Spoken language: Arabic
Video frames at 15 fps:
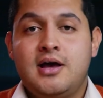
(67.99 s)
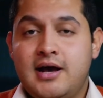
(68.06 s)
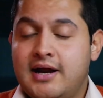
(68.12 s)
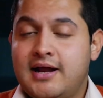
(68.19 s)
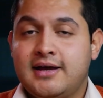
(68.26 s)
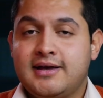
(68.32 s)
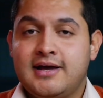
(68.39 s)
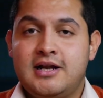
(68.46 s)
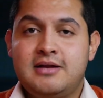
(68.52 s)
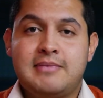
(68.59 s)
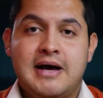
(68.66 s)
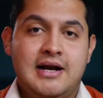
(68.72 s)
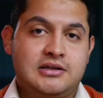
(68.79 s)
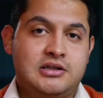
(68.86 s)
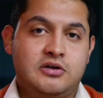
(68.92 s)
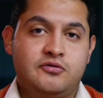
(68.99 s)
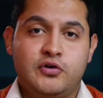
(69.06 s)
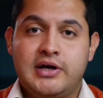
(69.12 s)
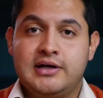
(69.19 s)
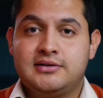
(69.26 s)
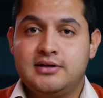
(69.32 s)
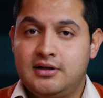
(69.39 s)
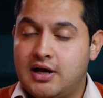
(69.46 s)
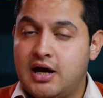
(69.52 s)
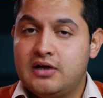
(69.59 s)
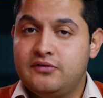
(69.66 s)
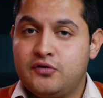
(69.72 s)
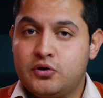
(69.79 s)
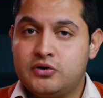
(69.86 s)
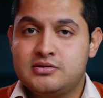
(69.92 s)
انا هتكلم على تليفونات
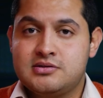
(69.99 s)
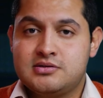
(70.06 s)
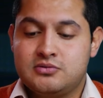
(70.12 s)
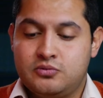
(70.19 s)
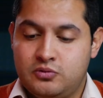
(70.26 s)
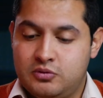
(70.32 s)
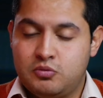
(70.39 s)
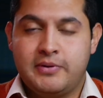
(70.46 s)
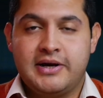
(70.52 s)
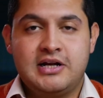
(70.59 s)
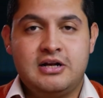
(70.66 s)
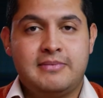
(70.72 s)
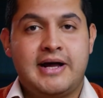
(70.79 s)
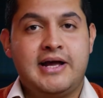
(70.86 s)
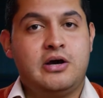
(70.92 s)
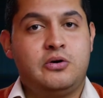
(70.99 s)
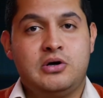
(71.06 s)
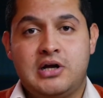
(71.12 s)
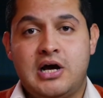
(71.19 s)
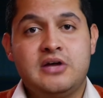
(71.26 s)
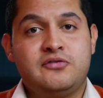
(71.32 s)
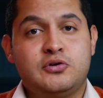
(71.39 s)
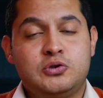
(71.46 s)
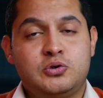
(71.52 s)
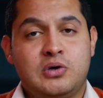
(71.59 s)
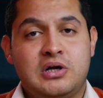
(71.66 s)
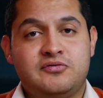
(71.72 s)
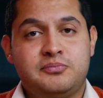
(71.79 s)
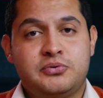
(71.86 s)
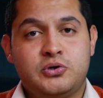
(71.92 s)
الايفونز والموبايل اللي معايا هو الايفون
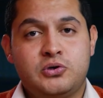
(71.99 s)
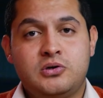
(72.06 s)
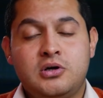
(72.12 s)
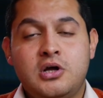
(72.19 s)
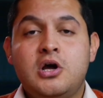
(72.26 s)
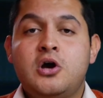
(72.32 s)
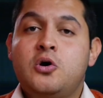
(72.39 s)
12 برو